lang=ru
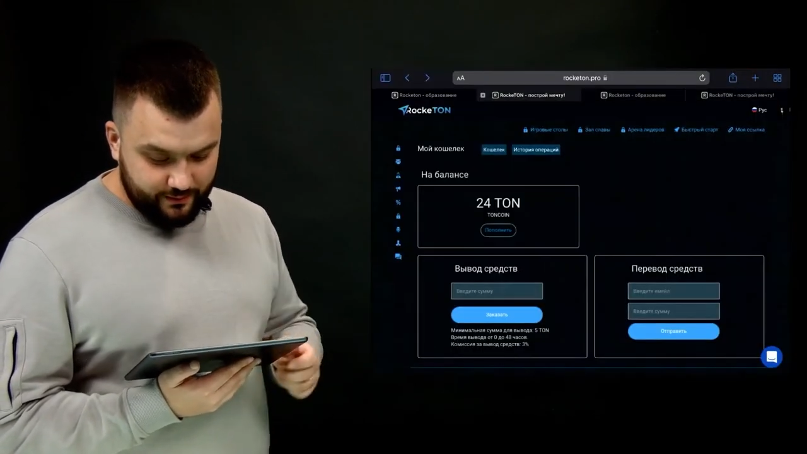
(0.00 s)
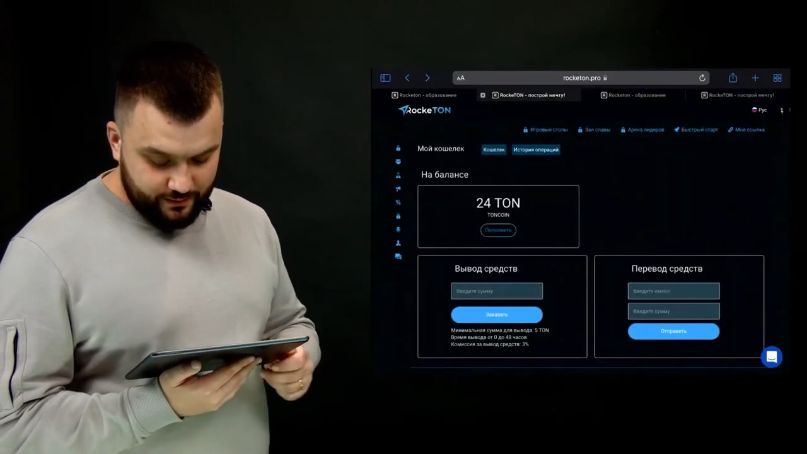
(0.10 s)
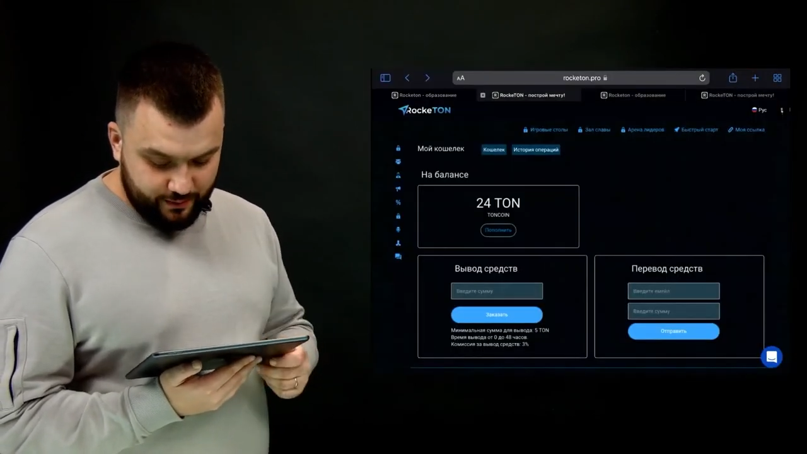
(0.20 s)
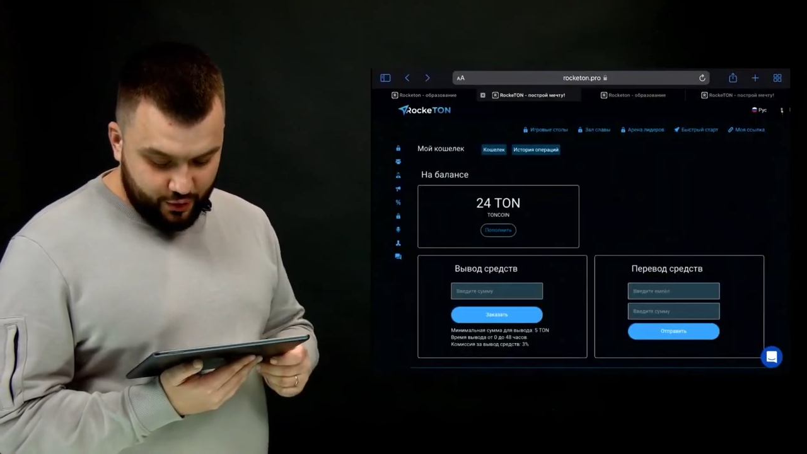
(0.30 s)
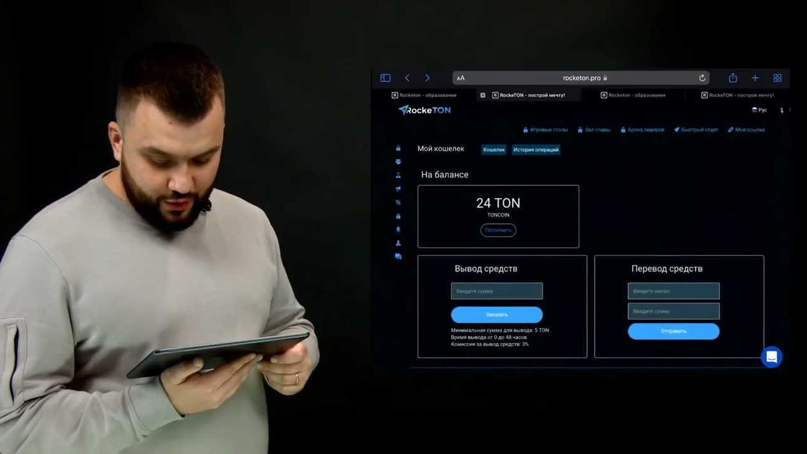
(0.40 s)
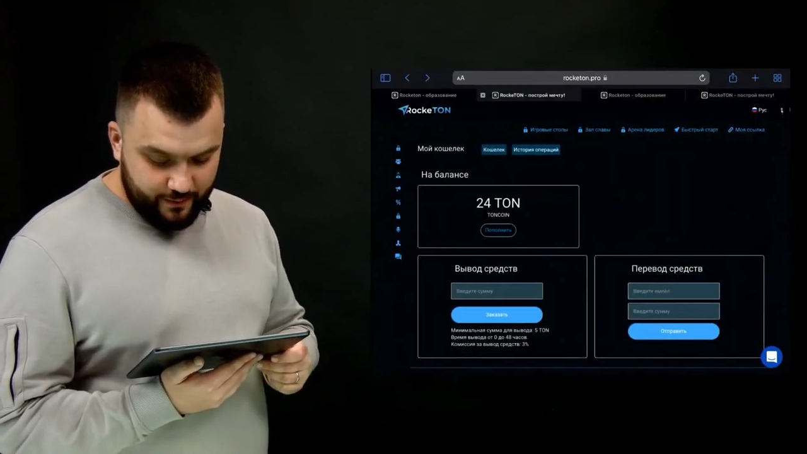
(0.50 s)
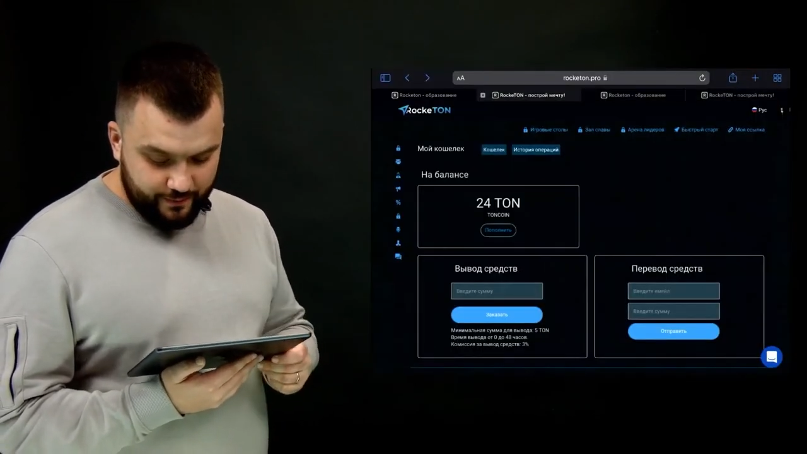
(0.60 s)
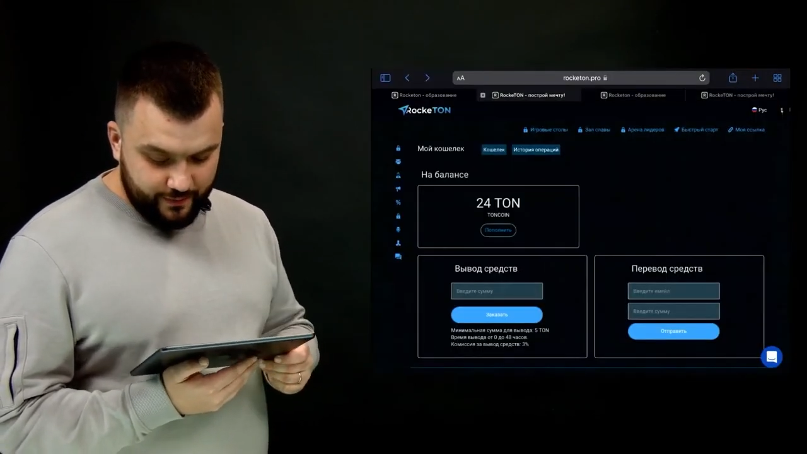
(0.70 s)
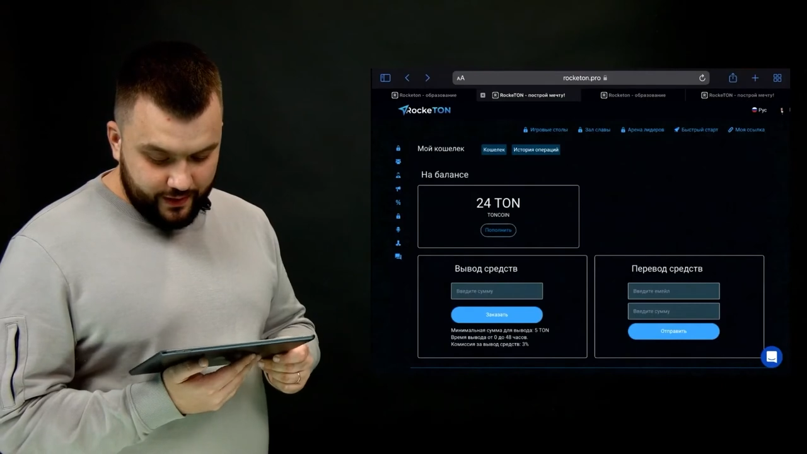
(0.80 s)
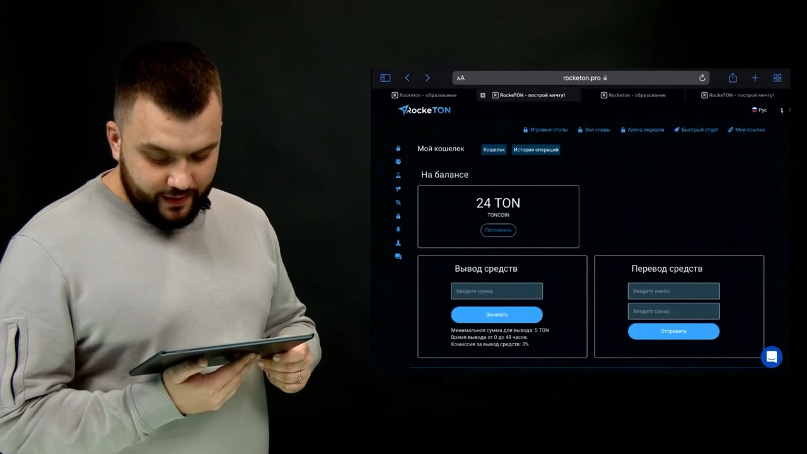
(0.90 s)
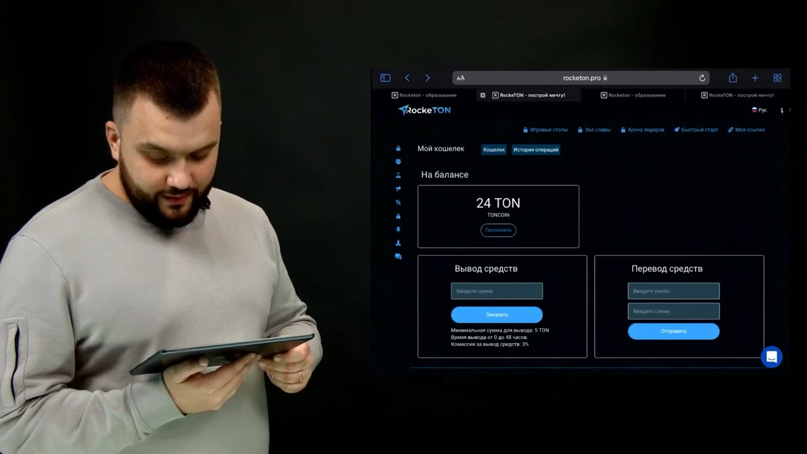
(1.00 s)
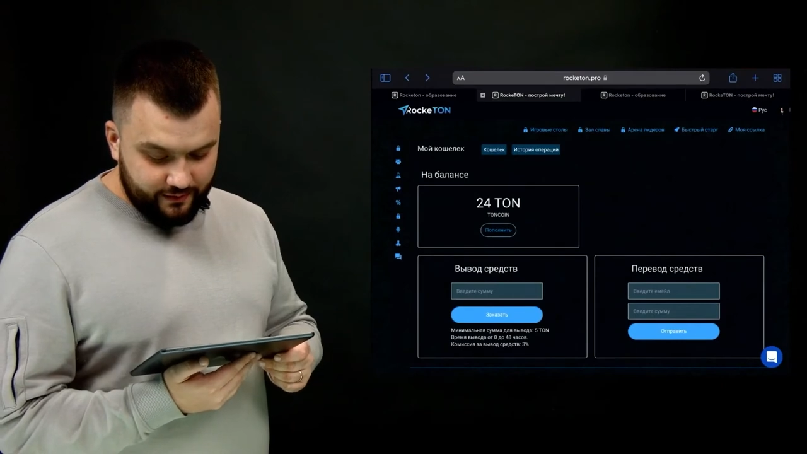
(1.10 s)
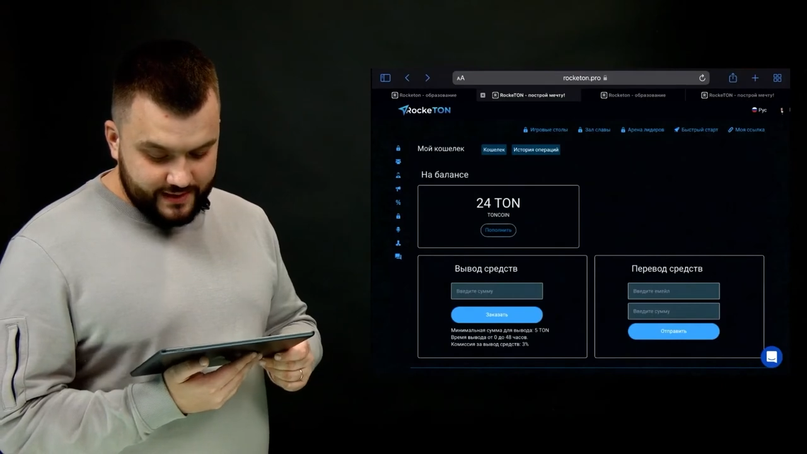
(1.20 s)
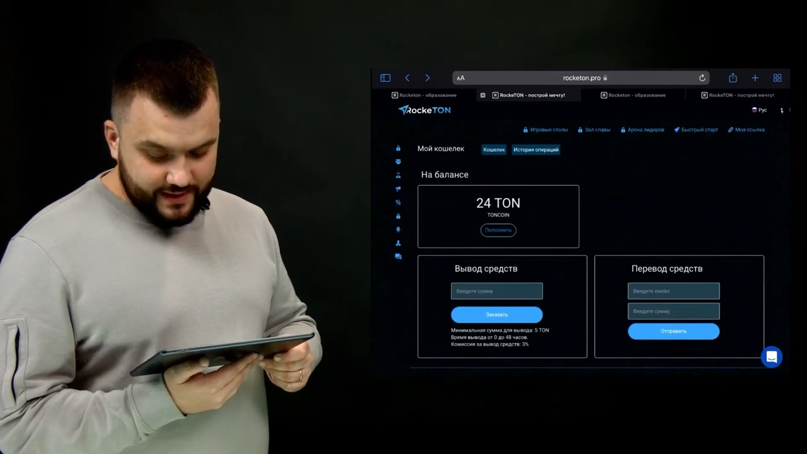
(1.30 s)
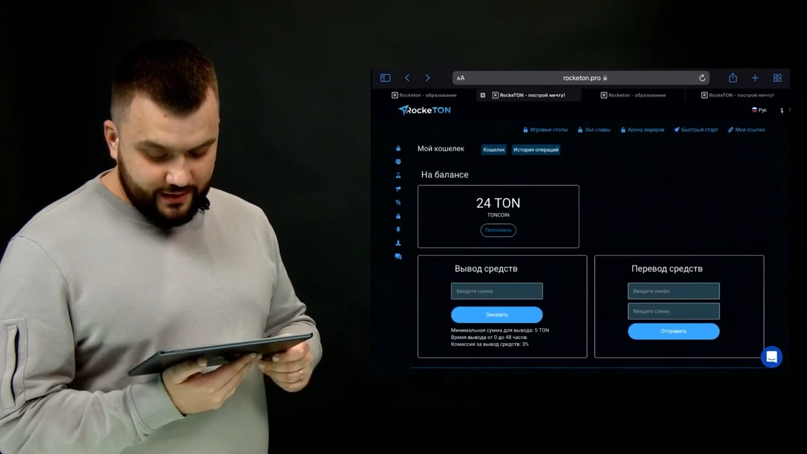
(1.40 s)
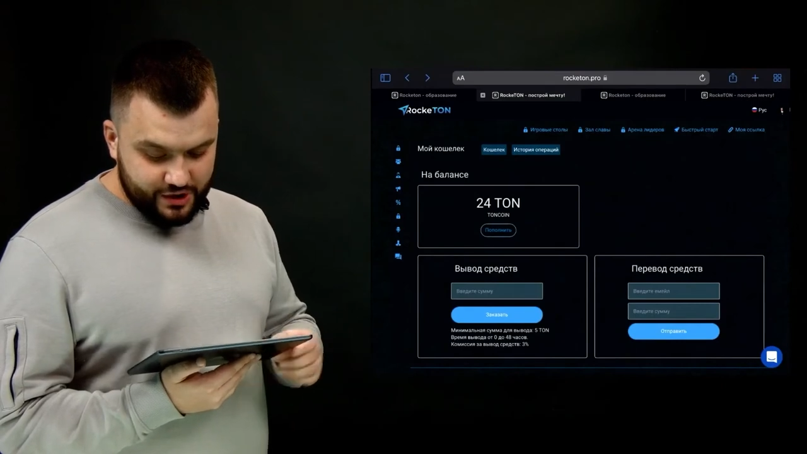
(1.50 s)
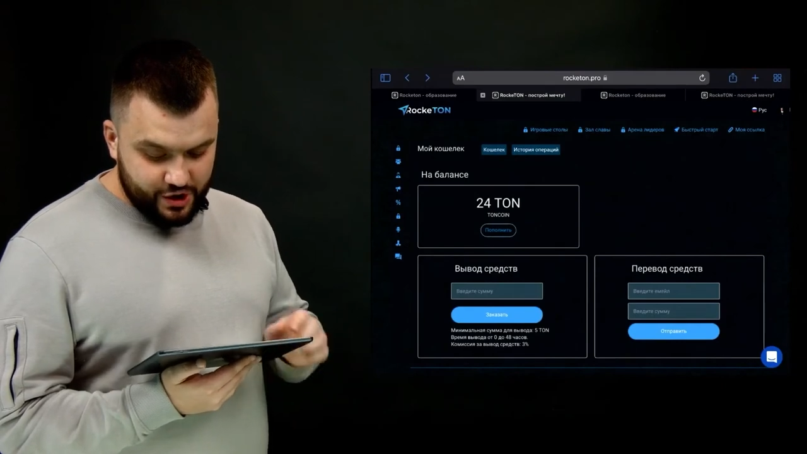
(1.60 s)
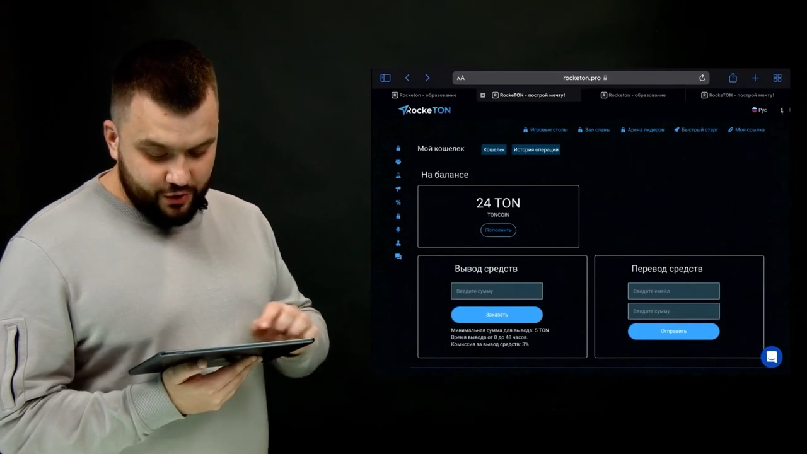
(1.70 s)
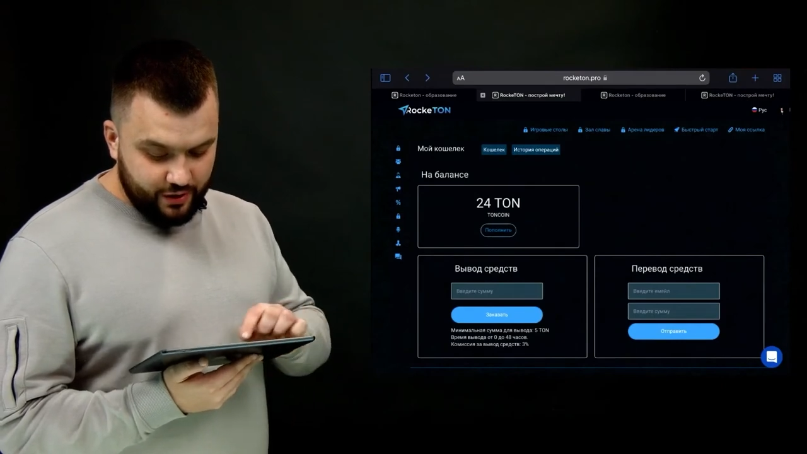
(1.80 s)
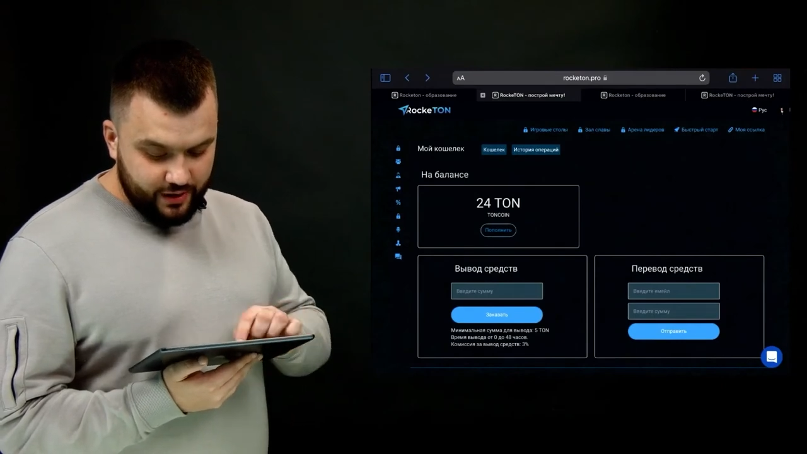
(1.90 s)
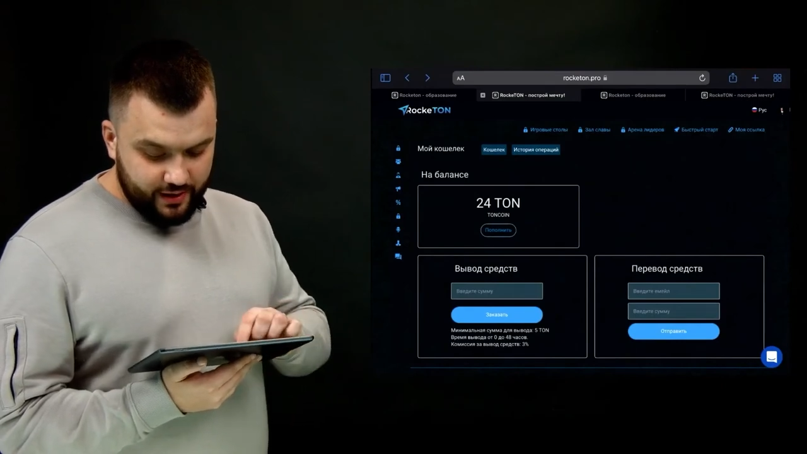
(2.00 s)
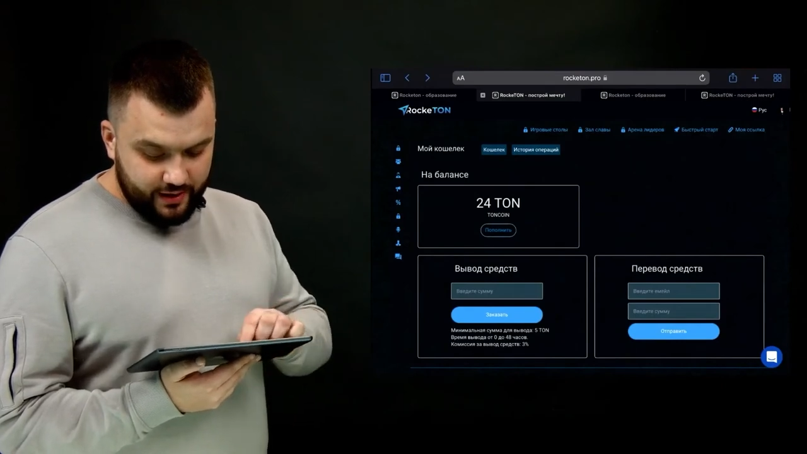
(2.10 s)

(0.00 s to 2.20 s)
Pro, в раздел «Кошелек»